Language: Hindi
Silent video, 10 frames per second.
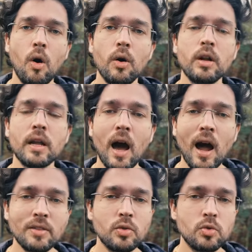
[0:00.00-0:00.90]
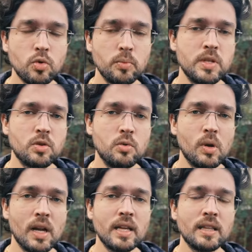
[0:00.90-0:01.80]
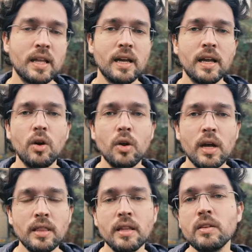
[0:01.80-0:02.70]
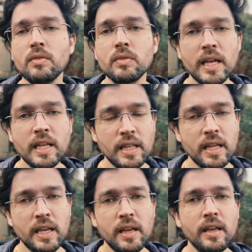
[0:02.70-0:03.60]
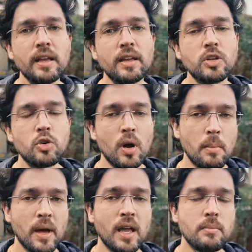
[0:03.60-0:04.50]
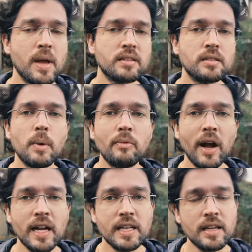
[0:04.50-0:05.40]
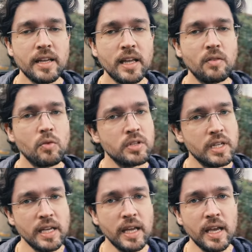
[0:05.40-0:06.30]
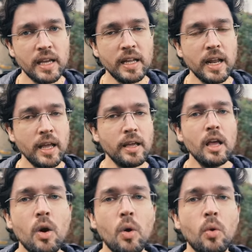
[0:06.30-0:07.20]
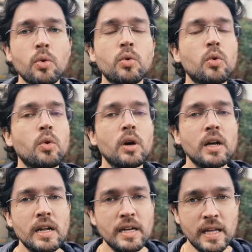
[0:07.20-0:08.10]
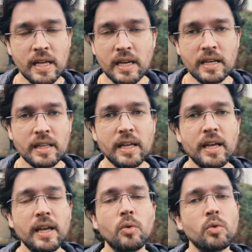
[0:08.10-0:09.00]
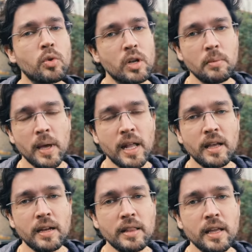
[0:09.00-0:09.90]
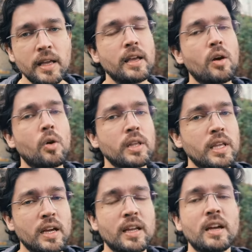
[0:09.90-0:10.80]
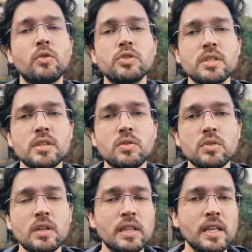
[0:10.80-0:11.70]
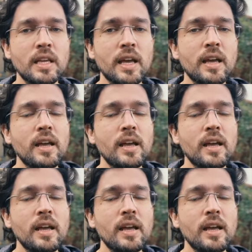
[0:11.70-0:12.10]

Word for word: और आर्थ्रोस्कोप जिसको बोला जाता है और अंदर देखते हैं कि जो एम में एक्सरे में फाइंडिंग्स आई हैं वो ठीक हैं कि नहीं उनको ठीक करते हैं उनको रिपेयर करते हैं और क्या क्या वो चीज़ें हो सकती हैं